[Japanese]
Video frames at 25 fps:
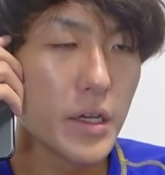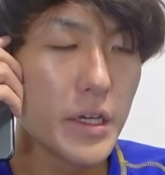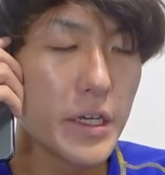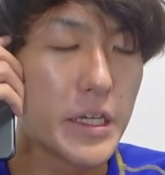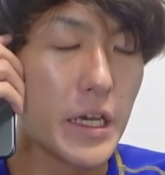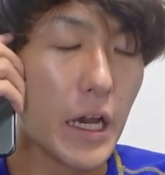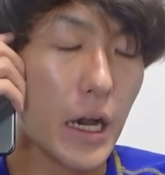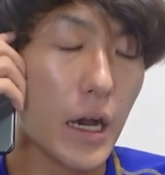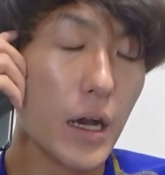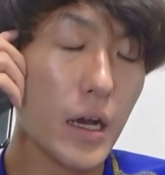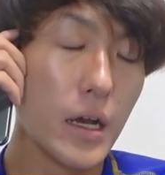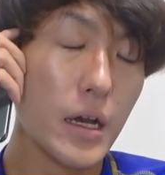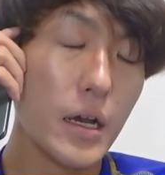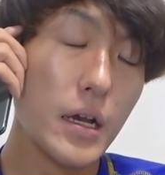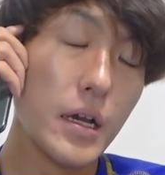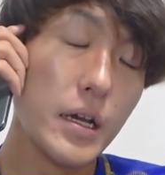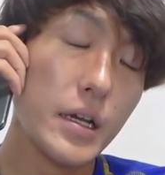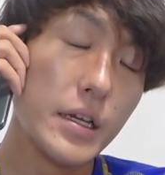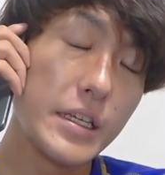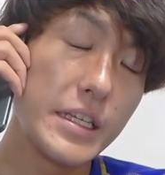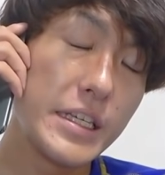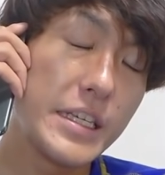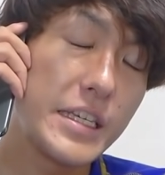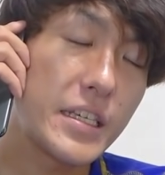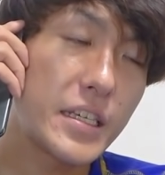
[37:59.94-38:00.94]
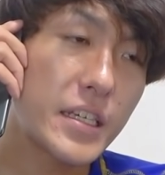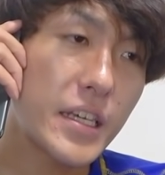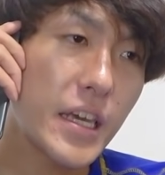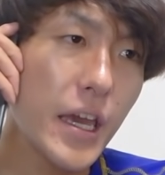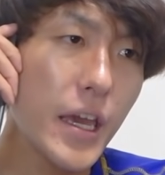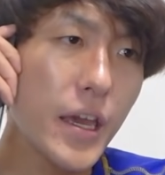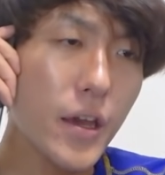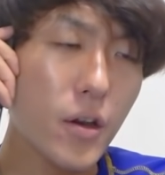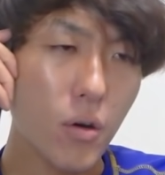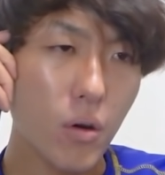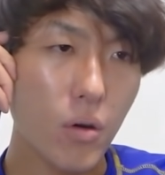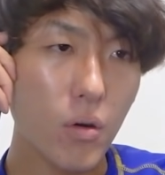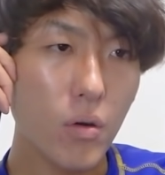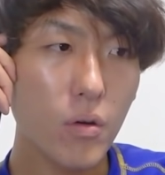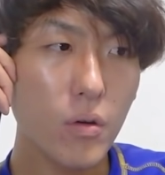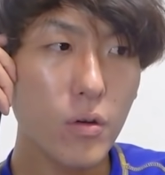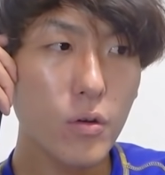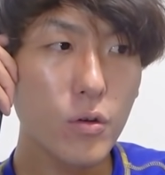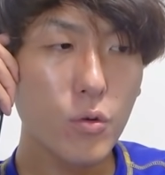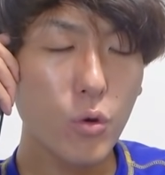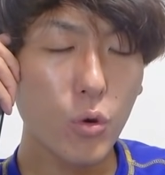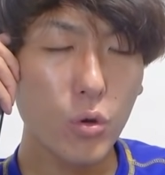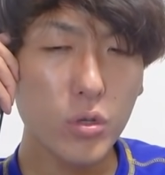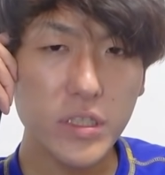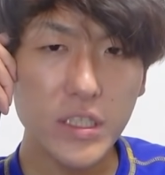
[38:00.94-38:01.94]
や、行けよ。
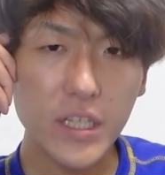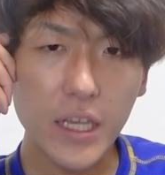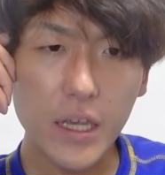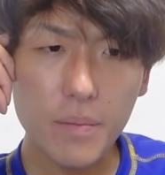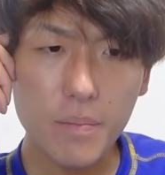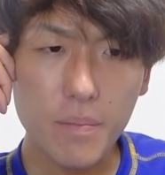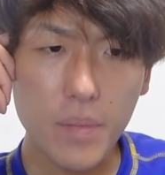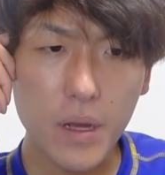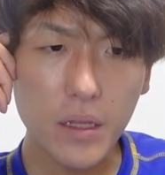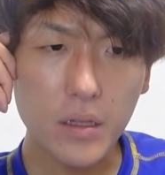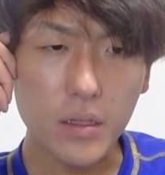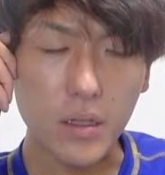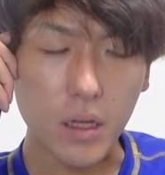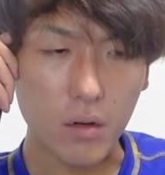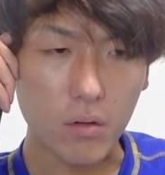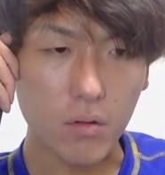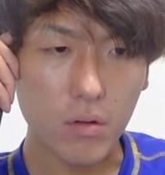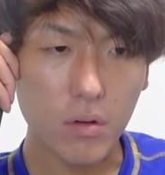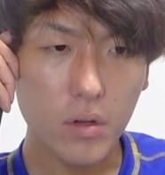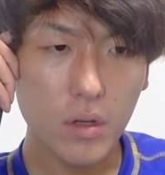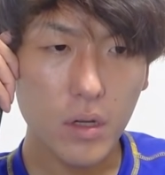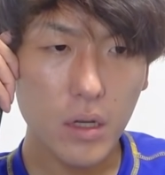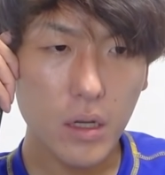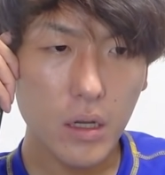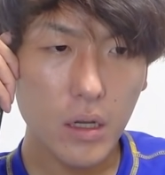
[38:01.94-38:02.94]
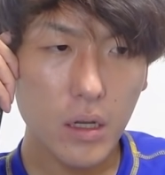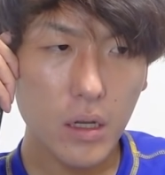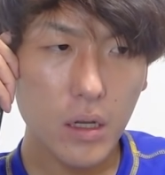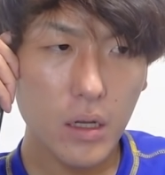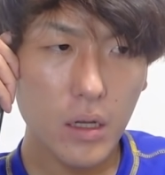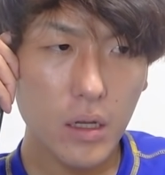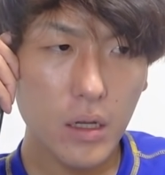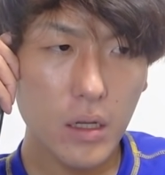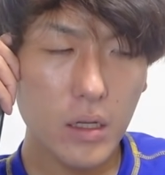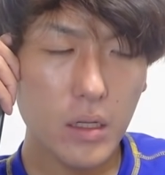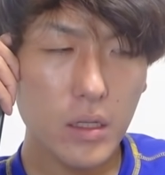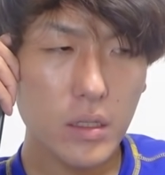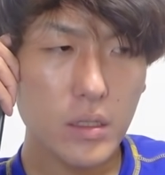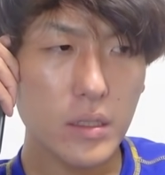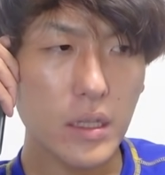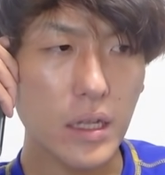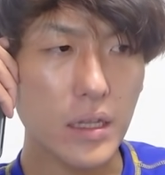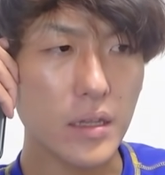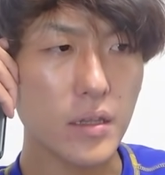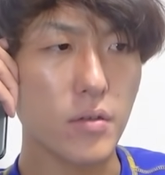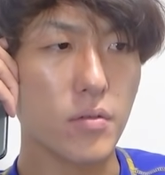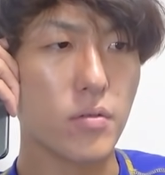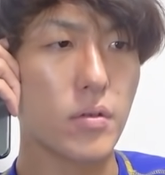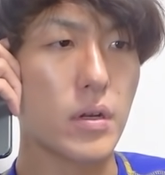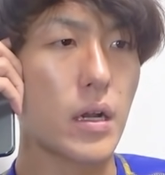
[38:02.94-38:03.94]
ごせんまんだろ。
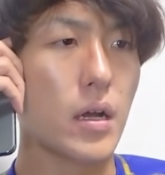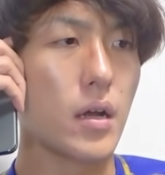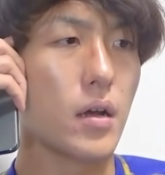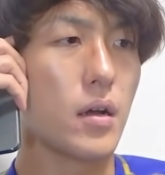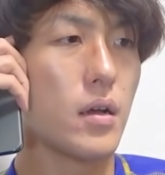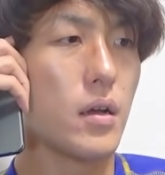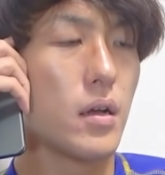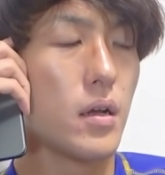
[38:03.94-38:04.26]
だってほら、